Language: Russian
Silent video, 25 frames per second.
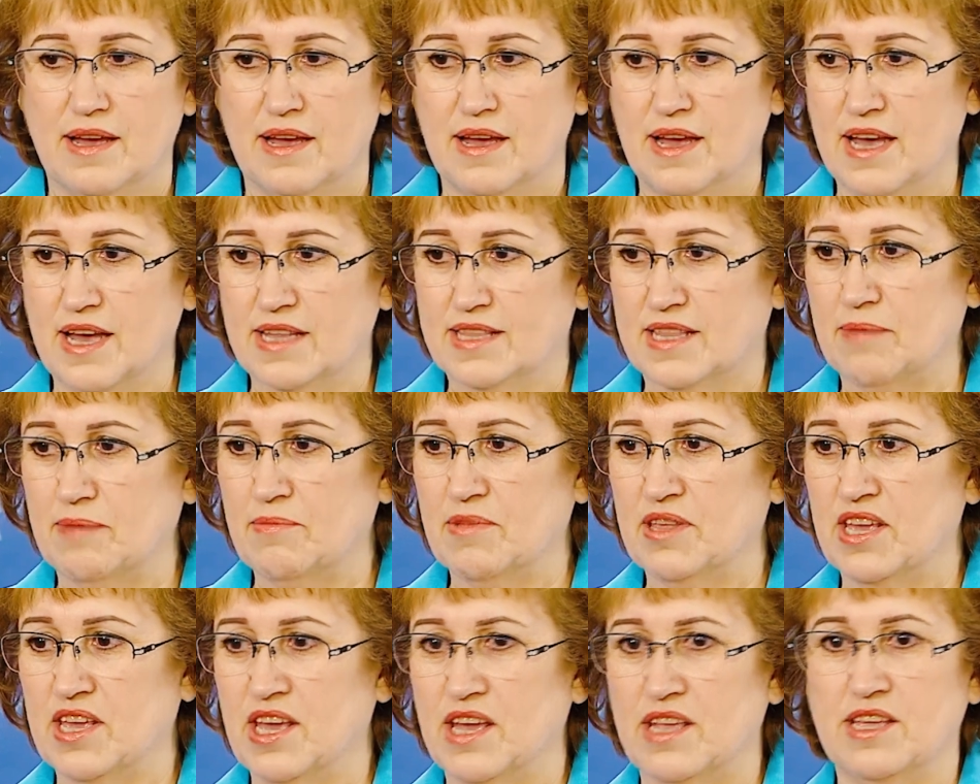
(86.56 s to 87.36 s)
Это
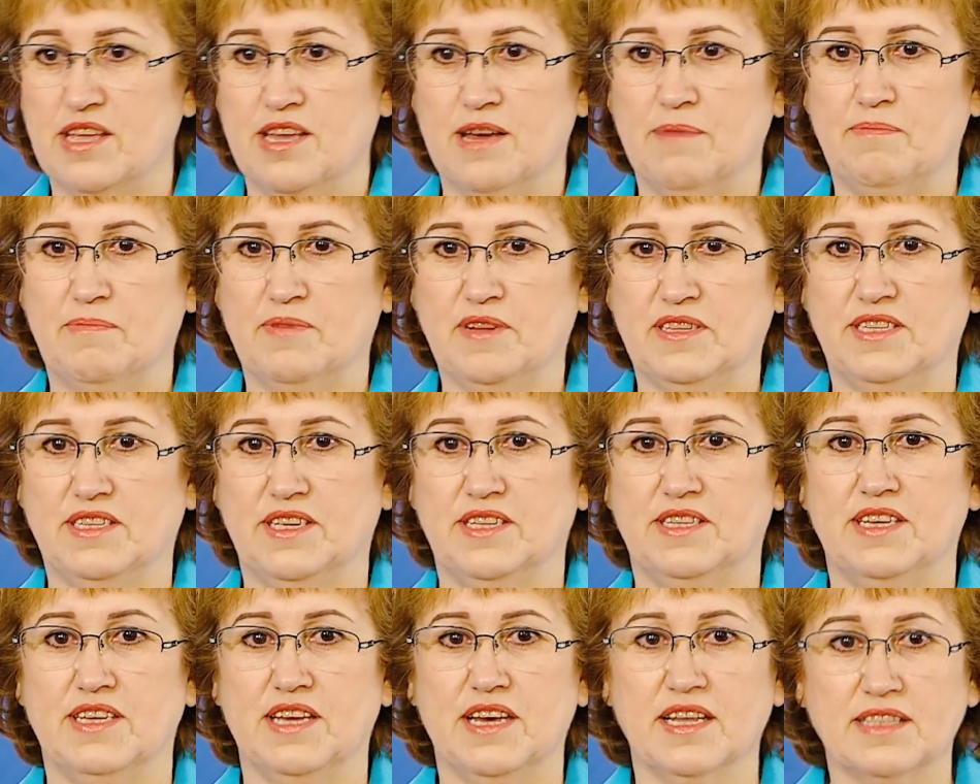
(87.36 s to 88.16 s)
мнение
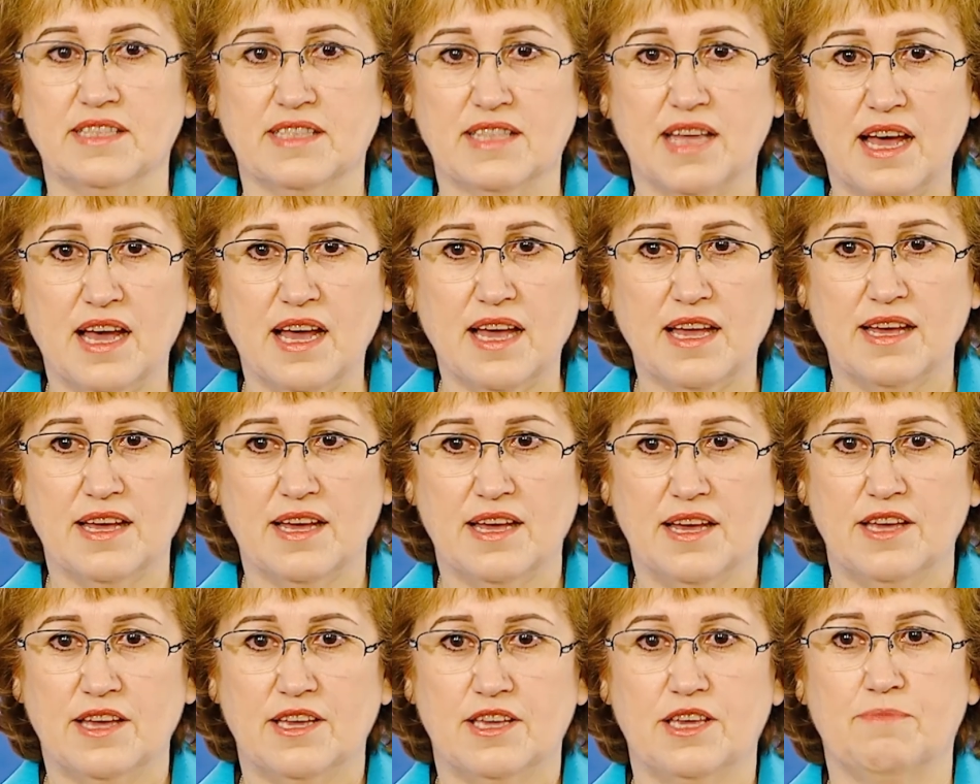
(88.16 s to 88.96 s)
президента
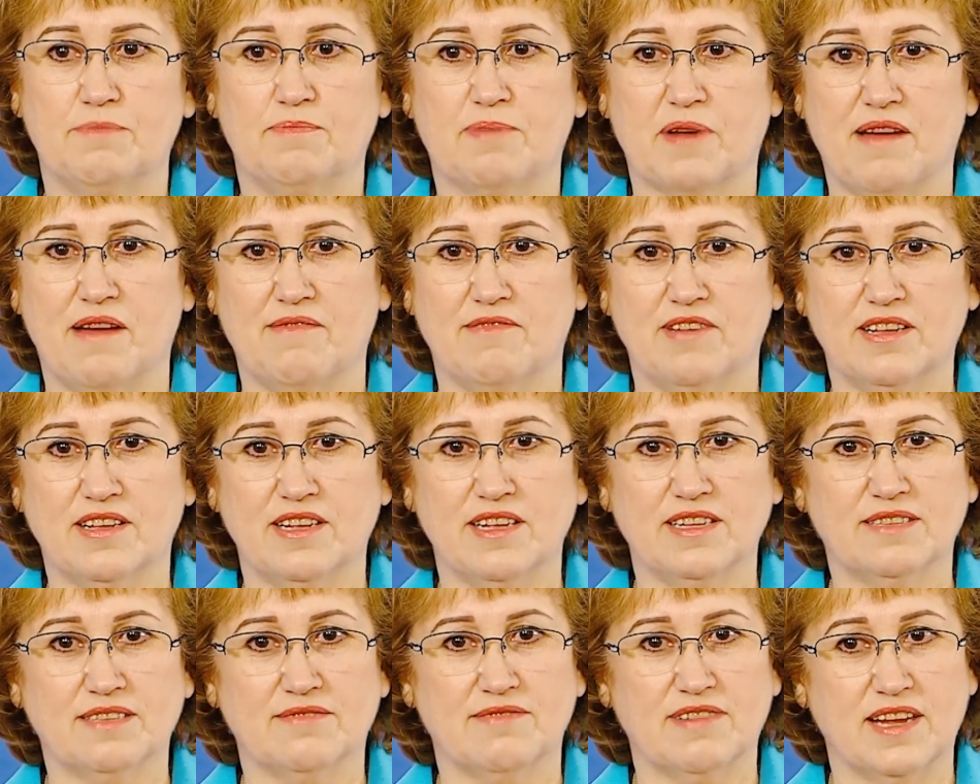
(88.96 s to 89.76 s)
и
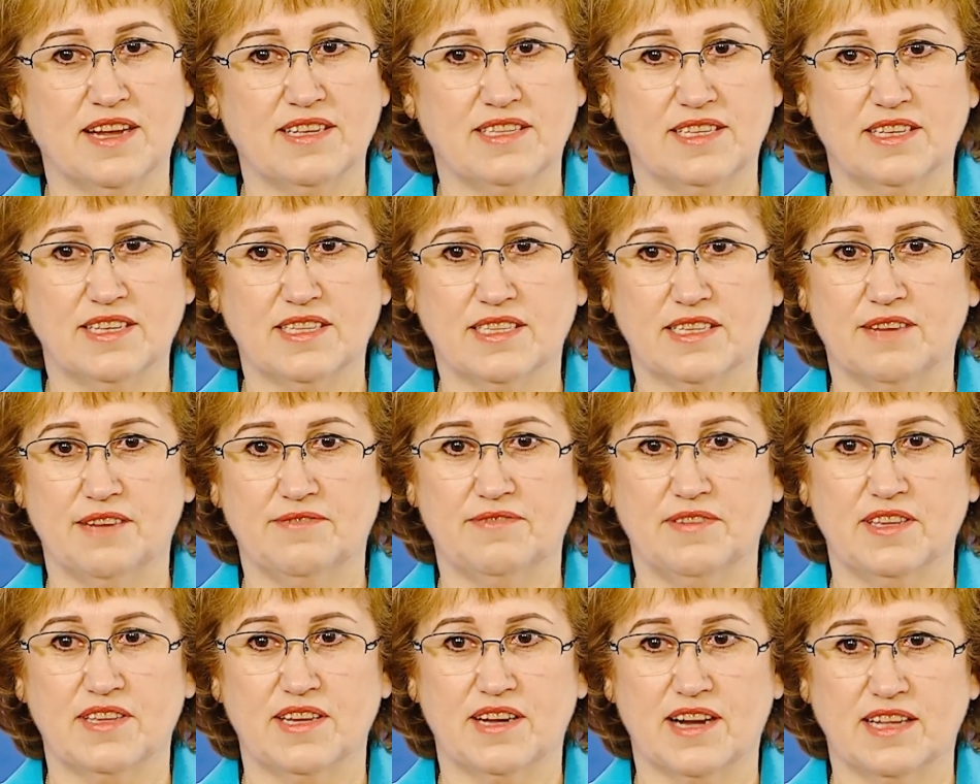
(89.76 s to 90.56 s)
правительства Российской
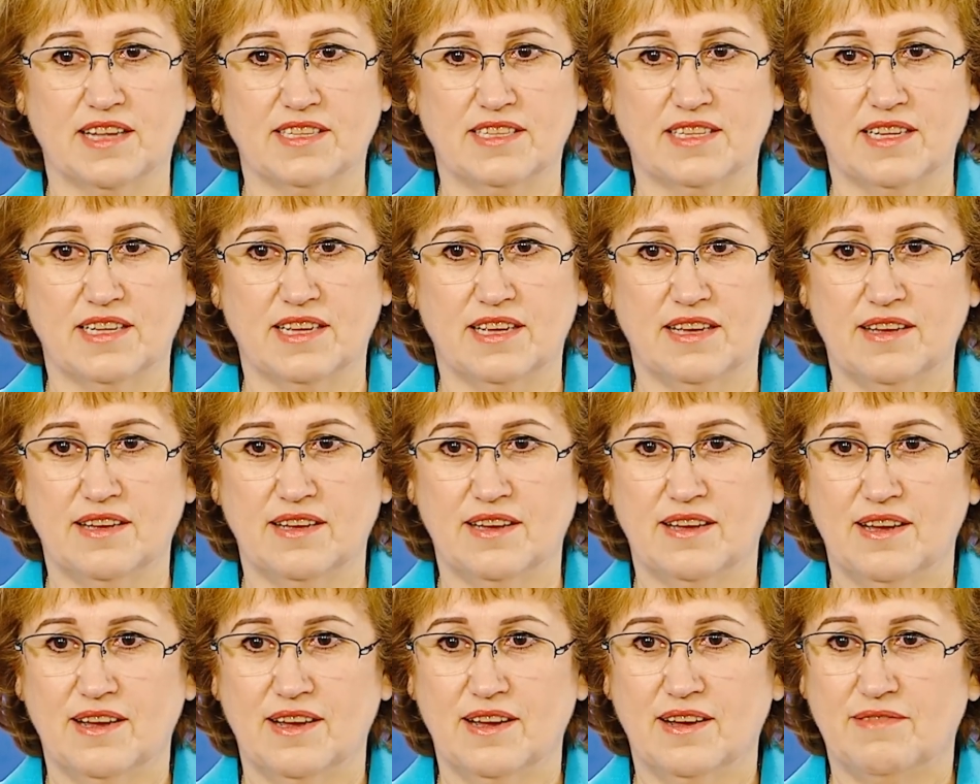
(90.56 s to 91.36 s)
Федерации.
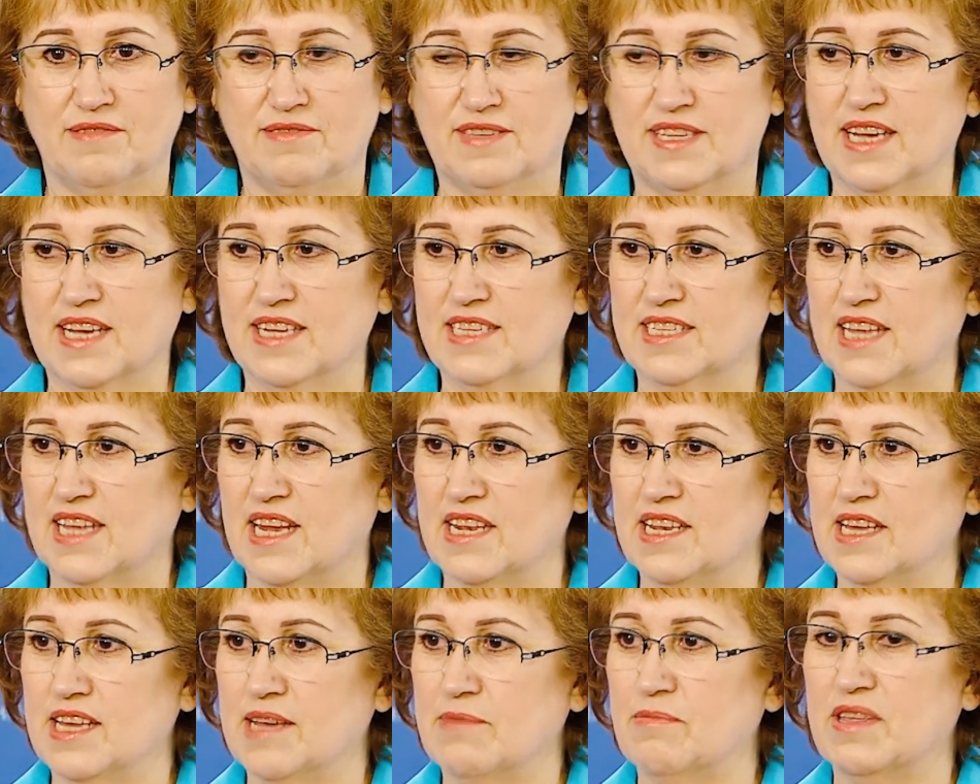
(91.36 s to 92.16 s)
Все
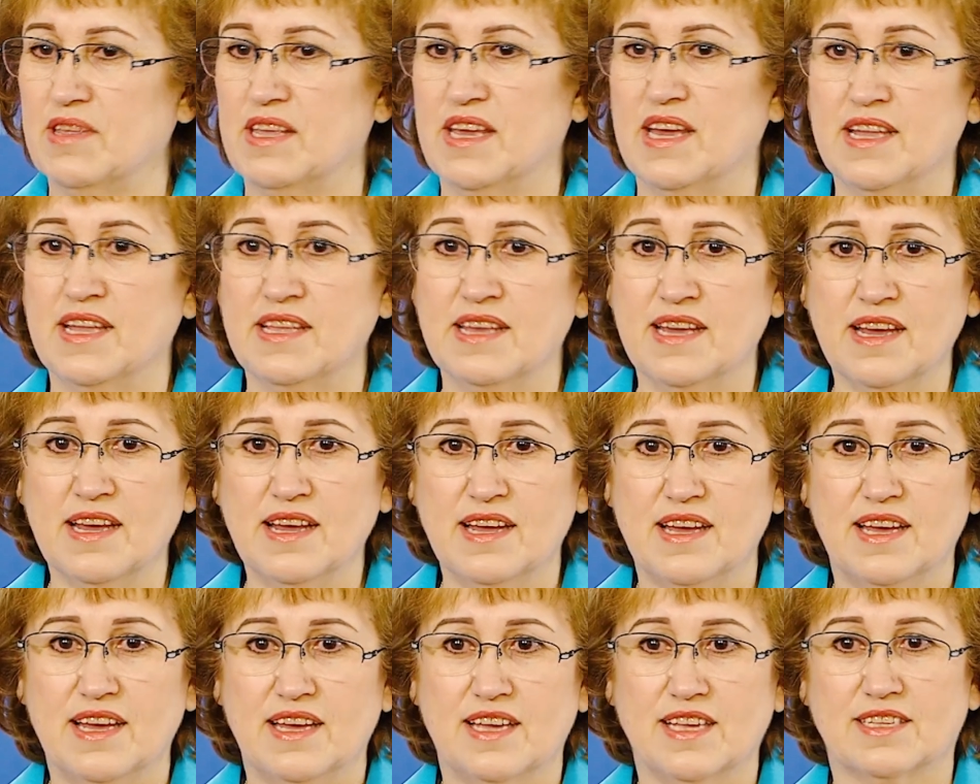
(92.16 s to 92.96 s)
остальные мнения
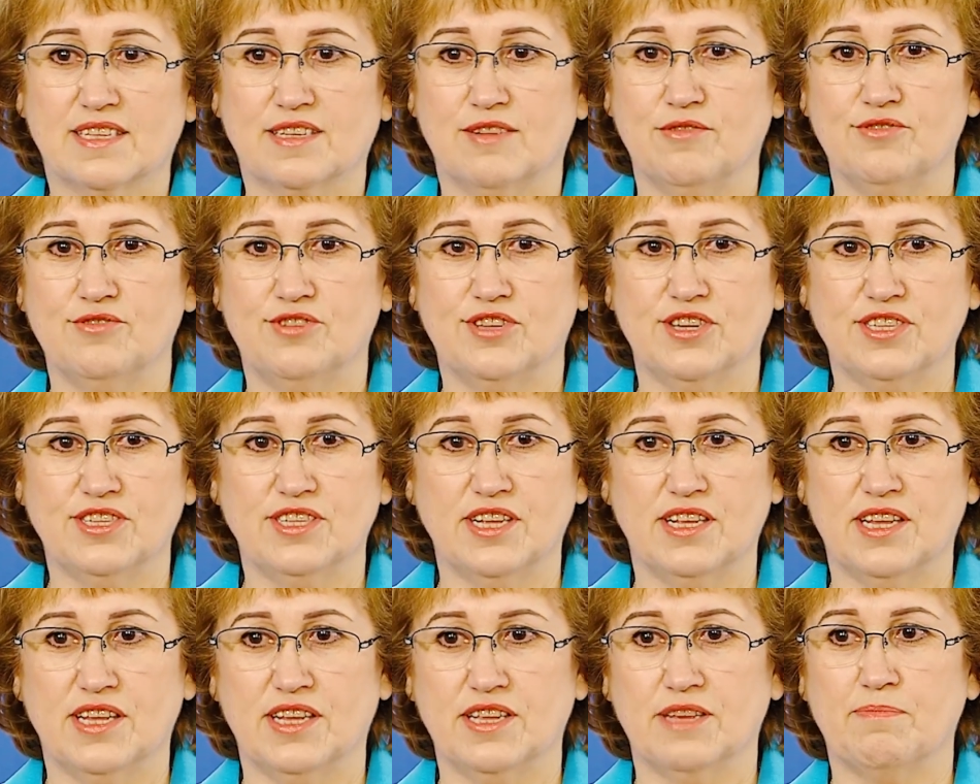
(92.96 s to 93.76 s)

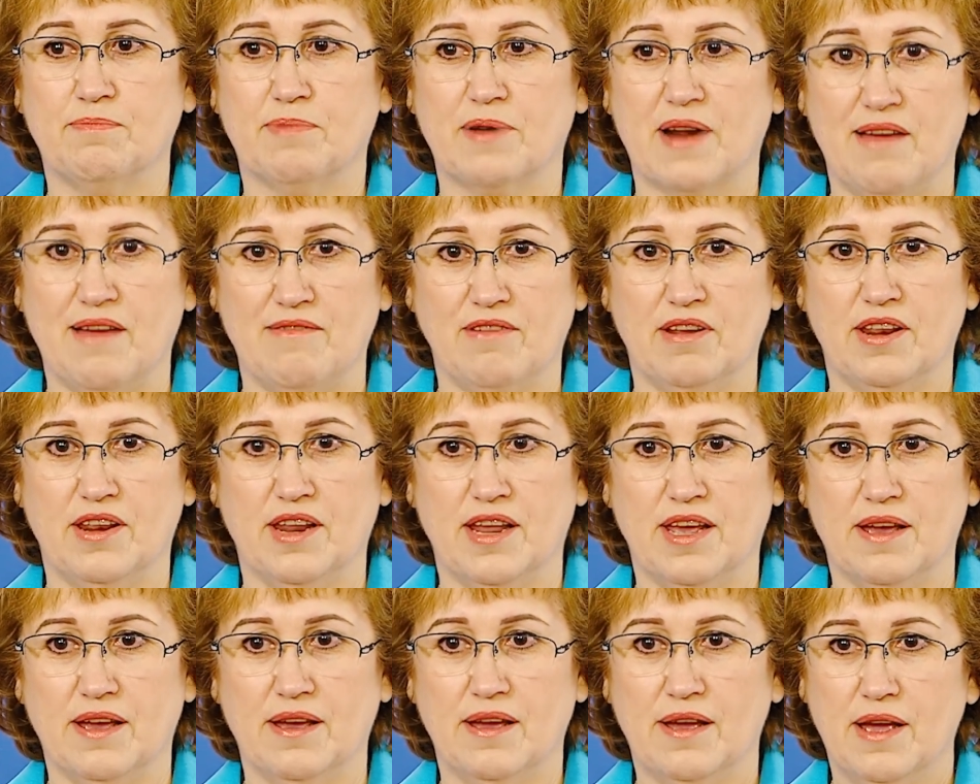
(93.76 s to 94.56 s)
исключительно
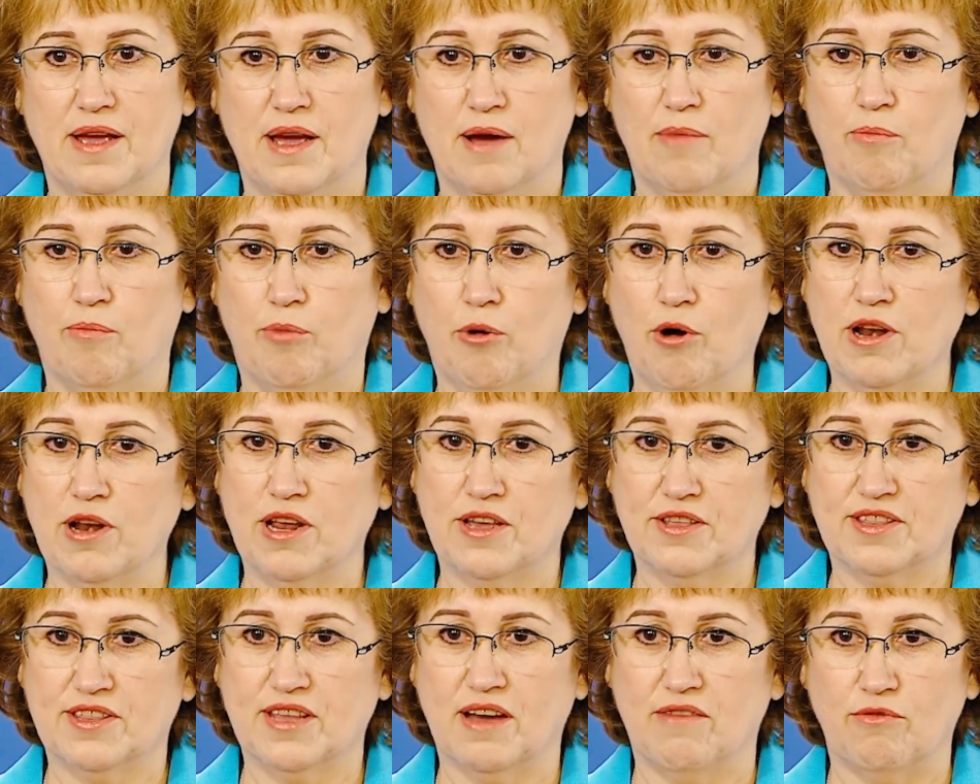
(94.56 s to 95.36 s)
неправильные.
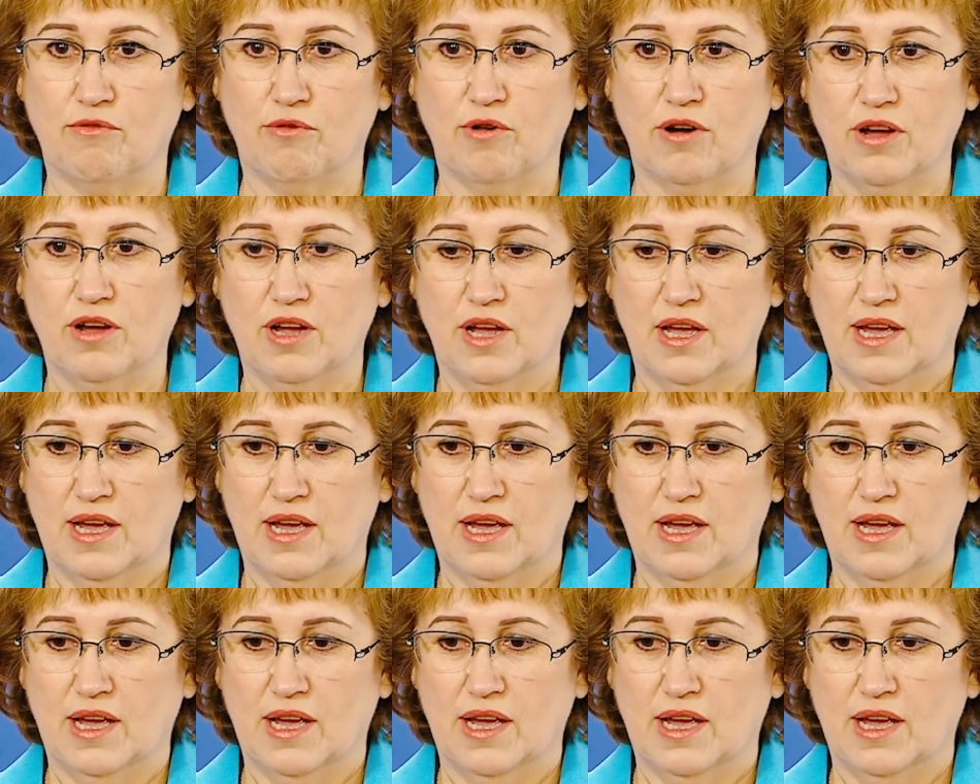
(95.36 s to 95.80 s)
Более того,